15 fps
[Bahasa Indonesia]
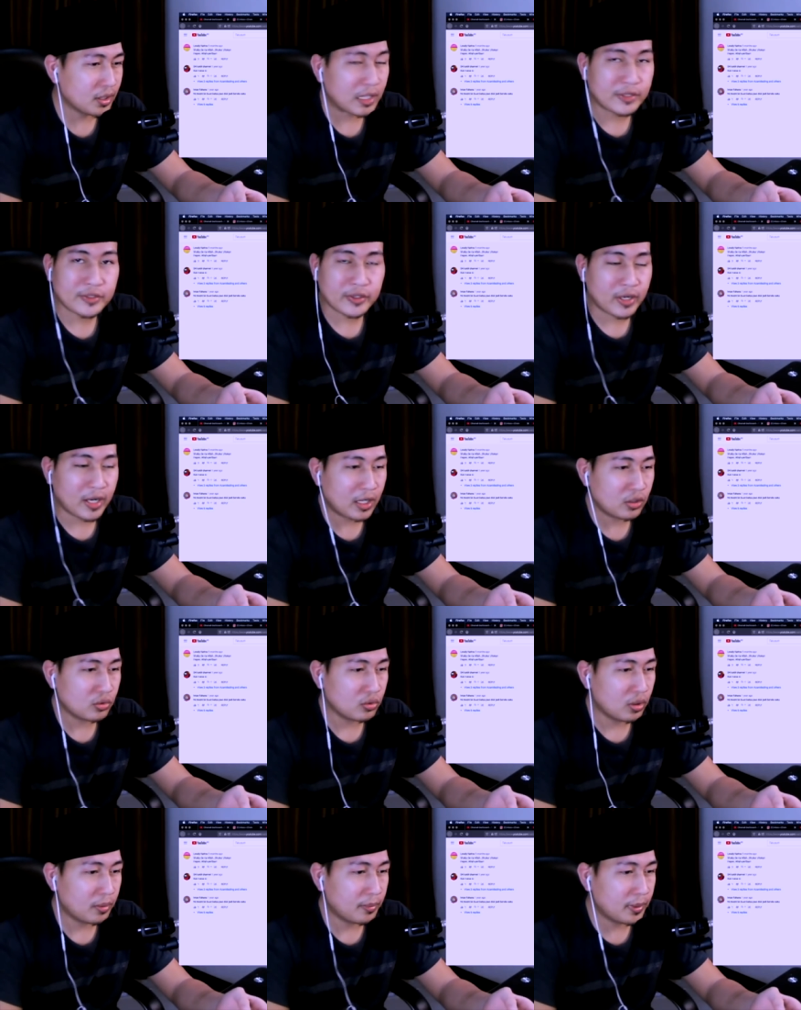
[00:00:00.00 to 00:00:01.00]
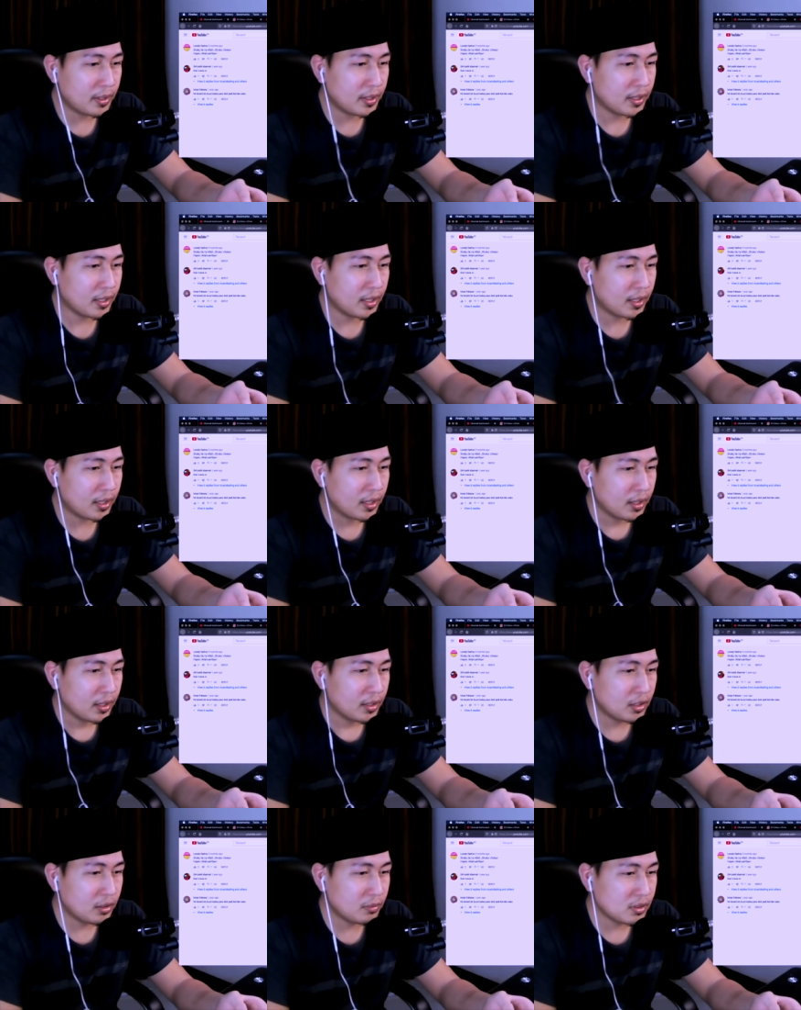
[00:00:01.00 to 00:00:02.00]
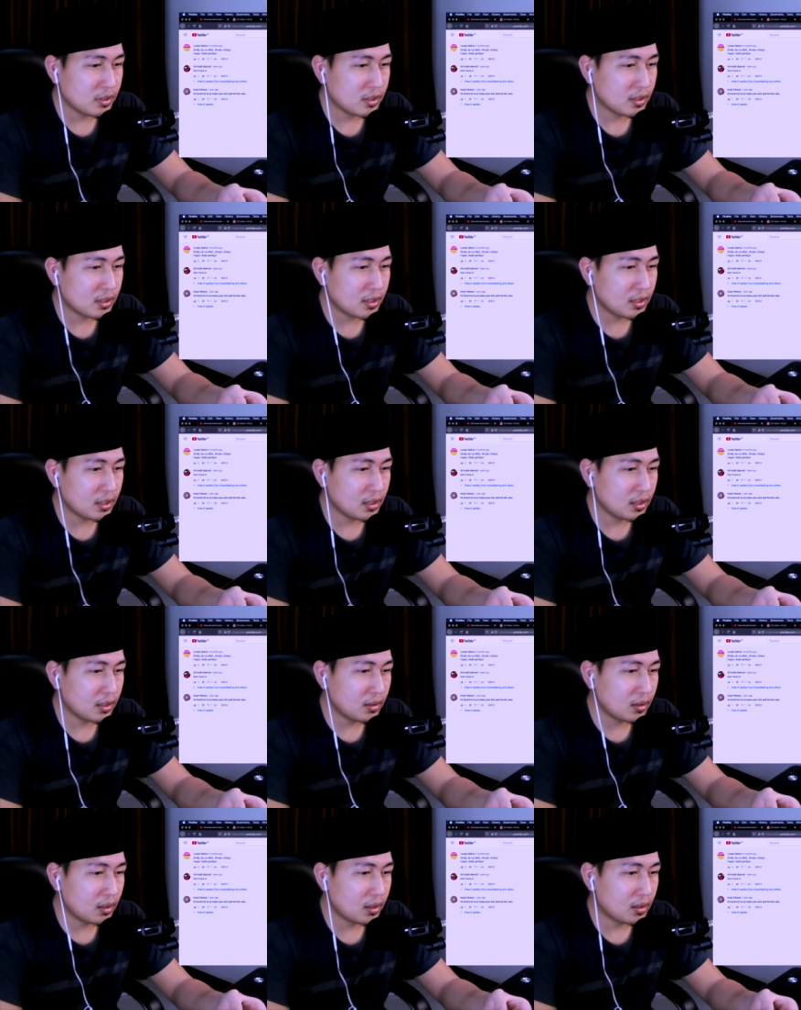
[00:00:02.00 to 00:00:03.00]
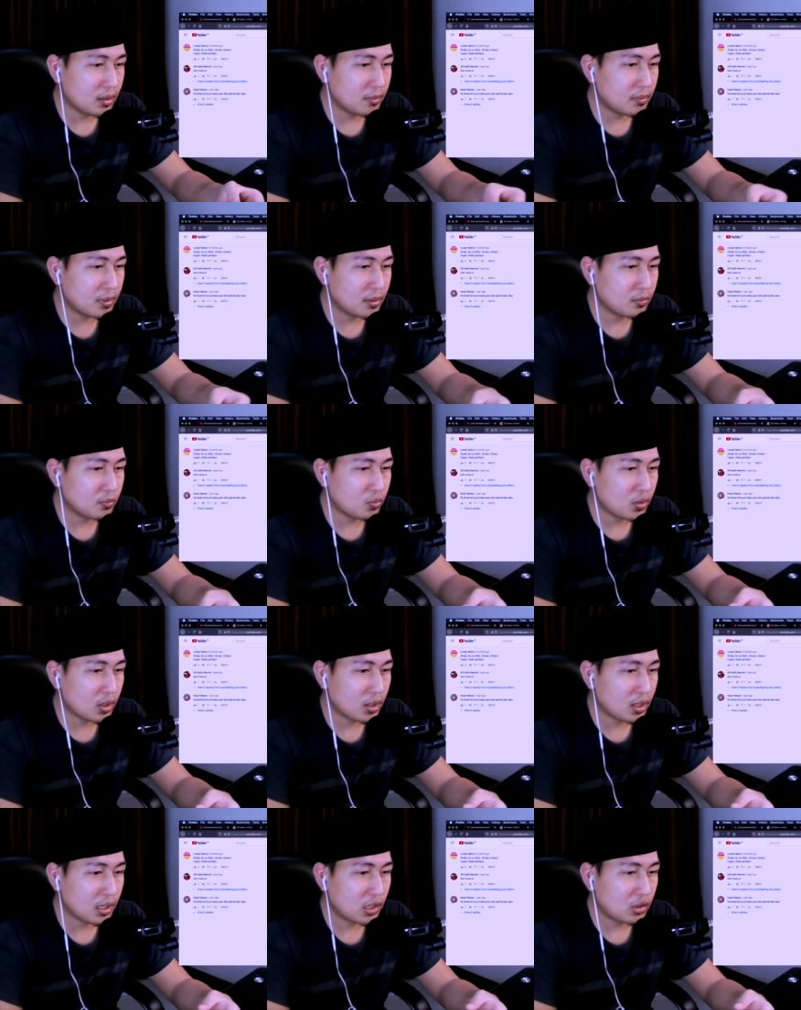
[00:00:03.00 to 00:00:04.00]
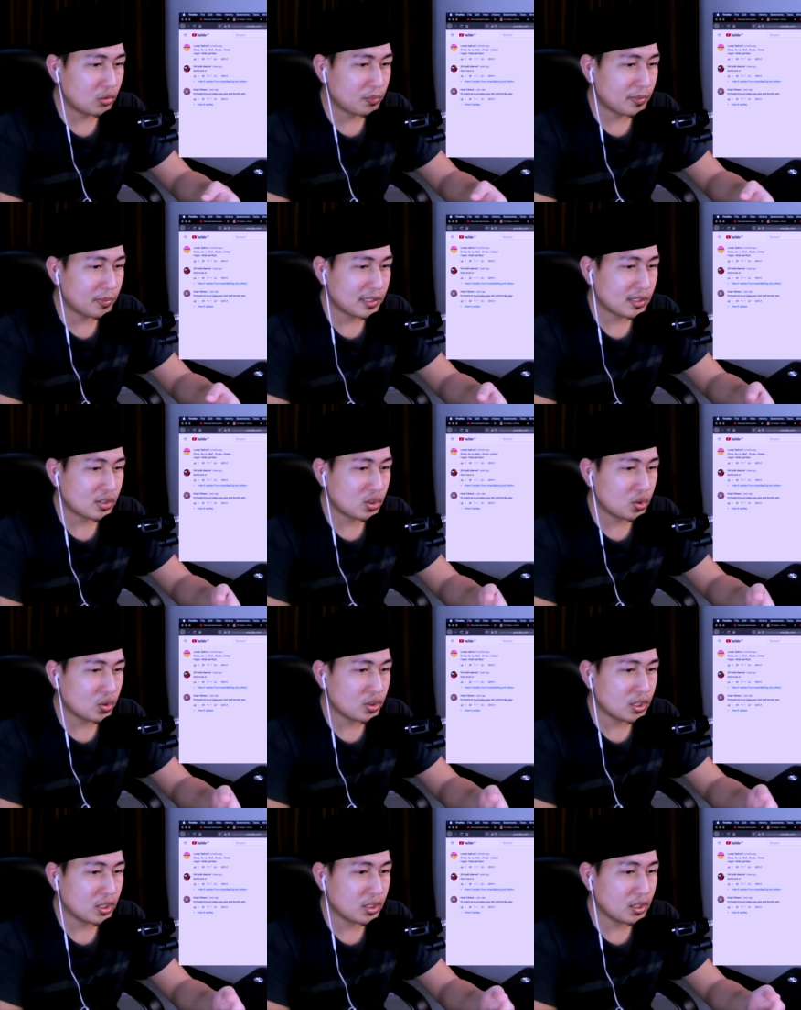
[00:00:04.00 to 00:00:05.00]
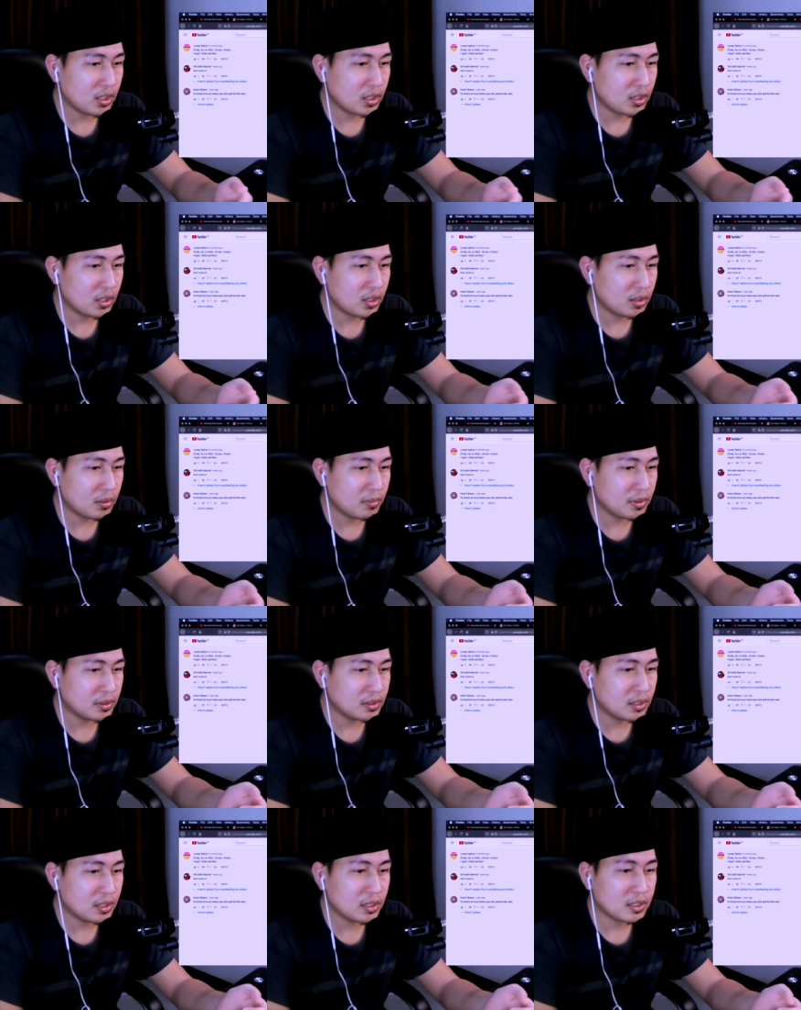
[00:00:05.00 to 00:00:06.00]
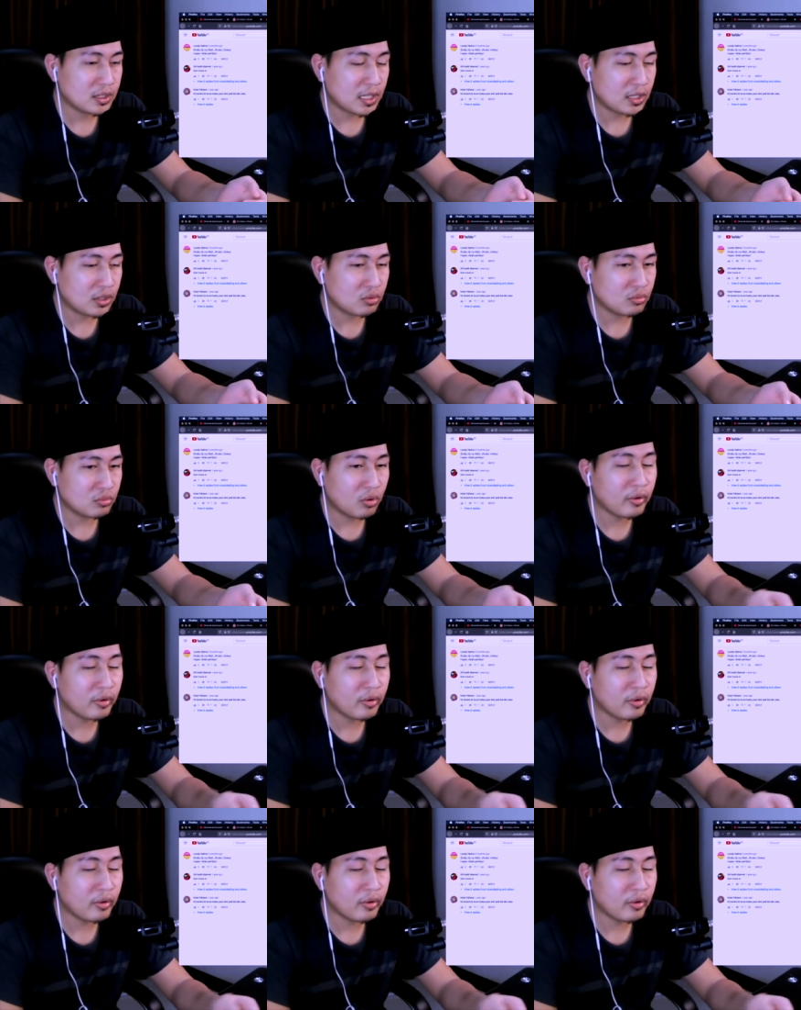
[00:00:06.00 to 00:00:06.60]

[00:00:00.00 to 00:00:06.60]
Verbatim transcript: Kat Terengganu lah bang Ni mesti uh, Ban buat kalau pas dok jadi benda satu